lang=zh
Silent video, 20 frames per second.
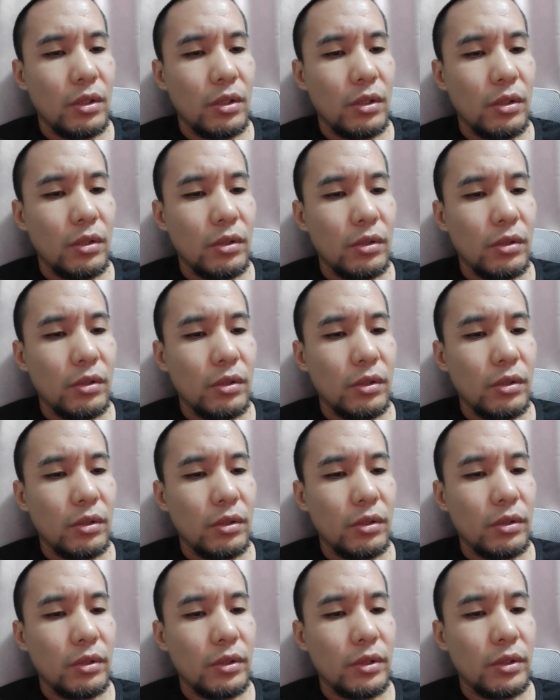
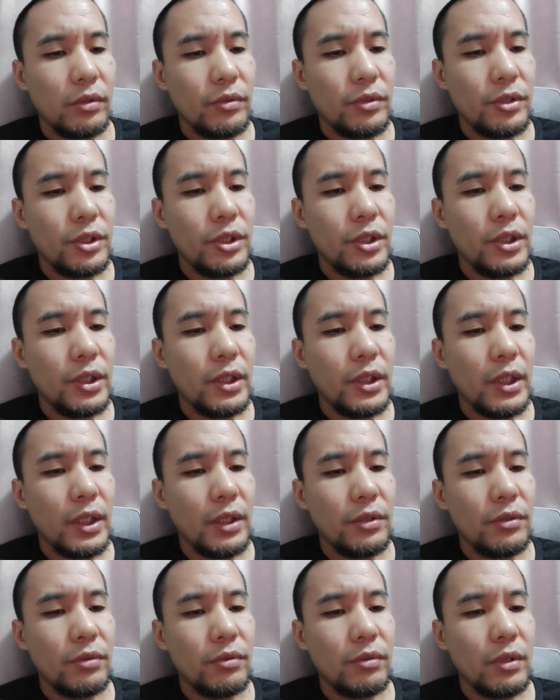呃，这种基因研
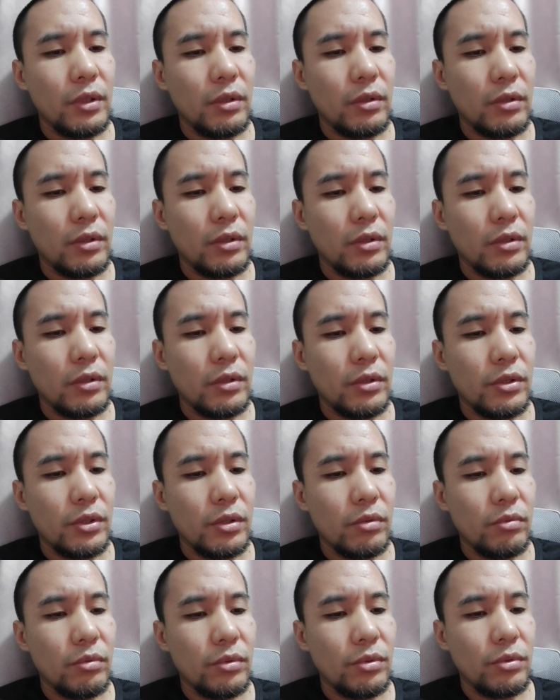究啊，或者是植
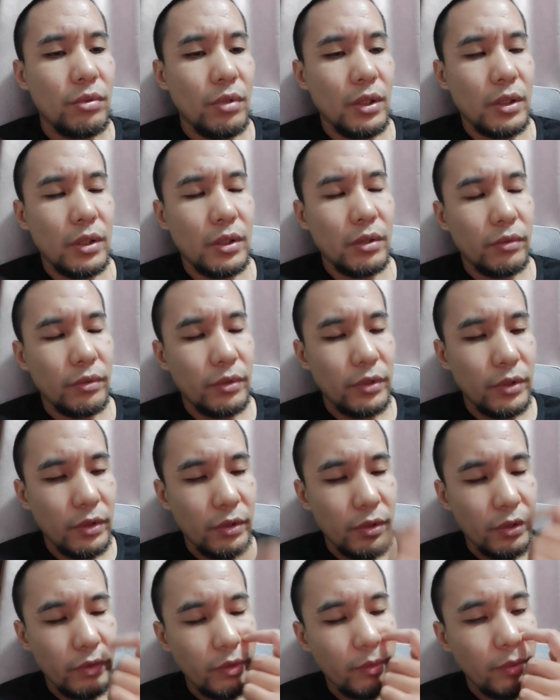物学啊这东西，
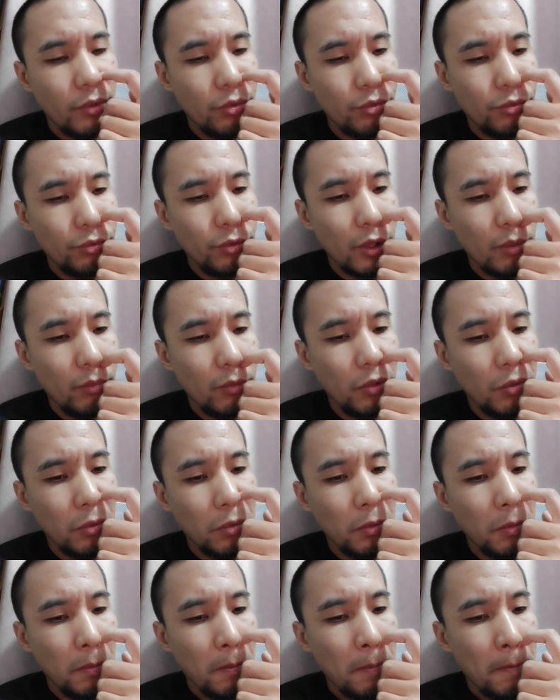这方面数据他没有。
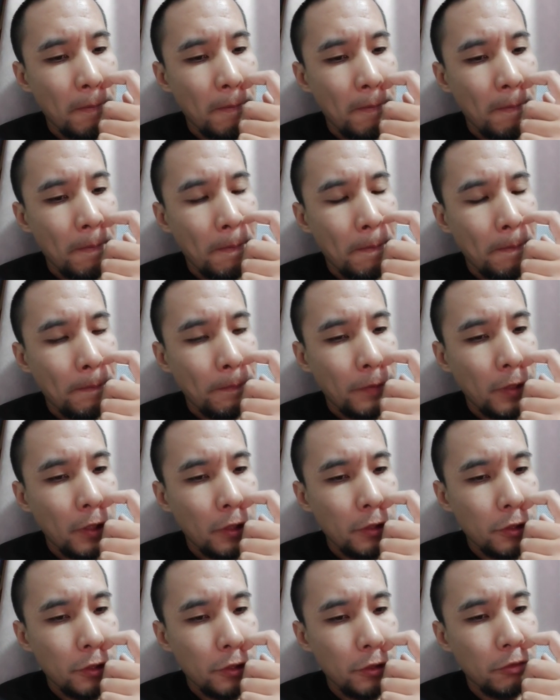他只
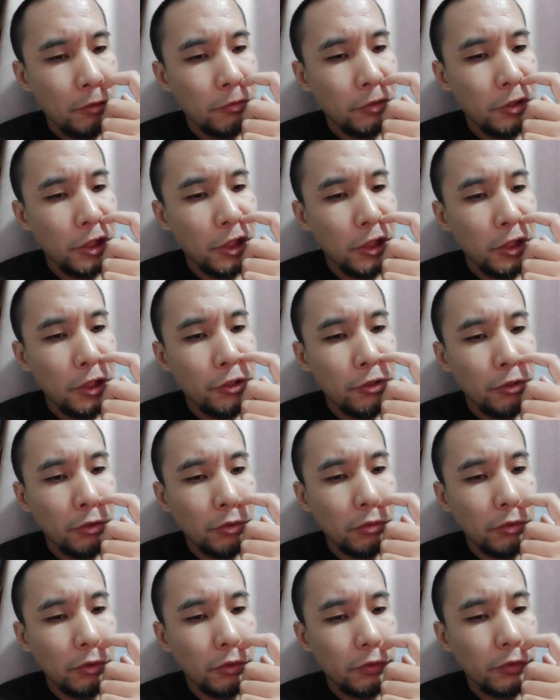是从地理角
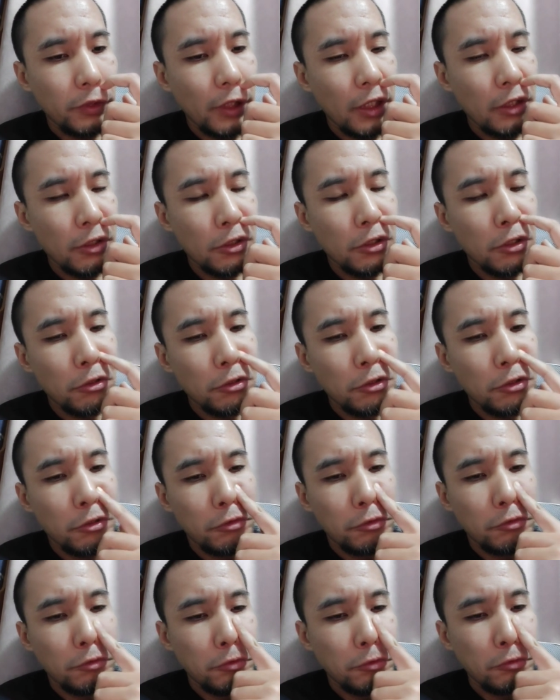度，因为他是搞这
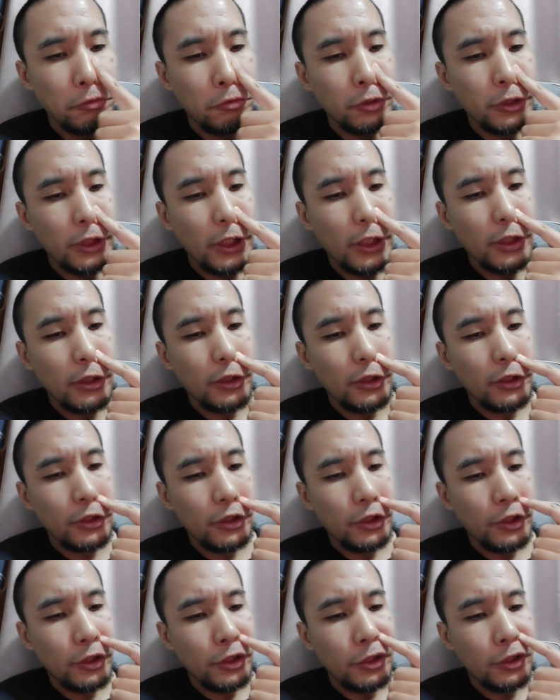种国家
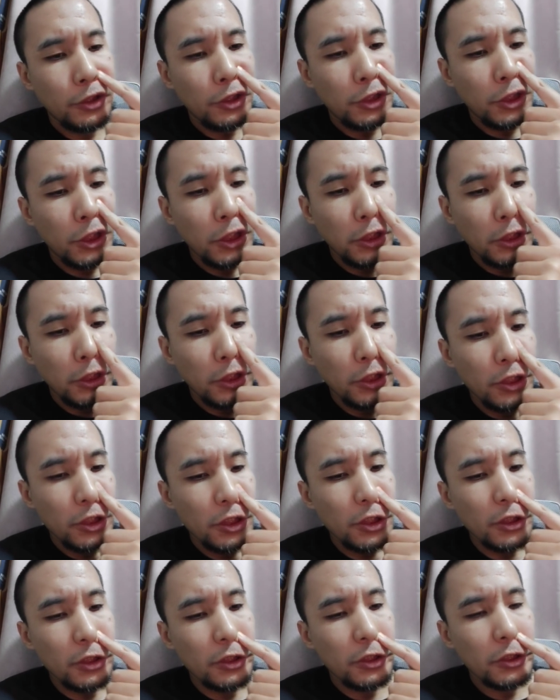嗯地理历
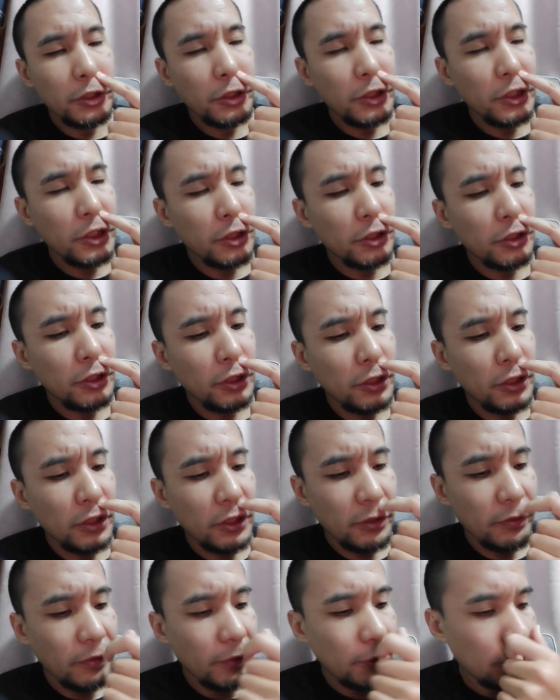史的历史地理
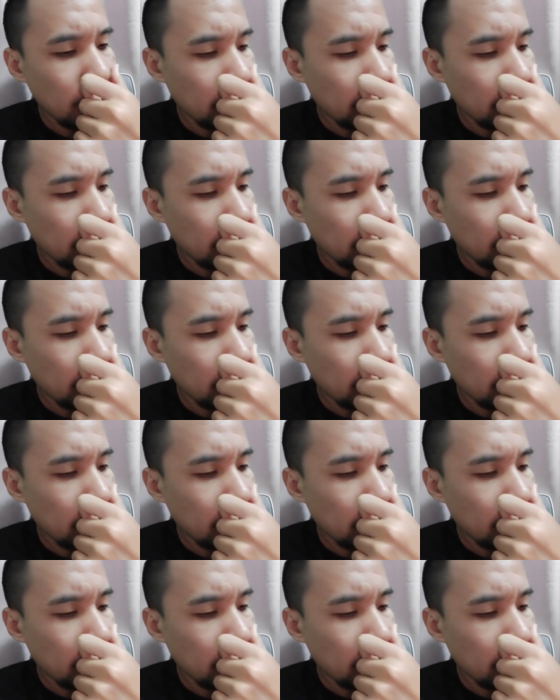什么人，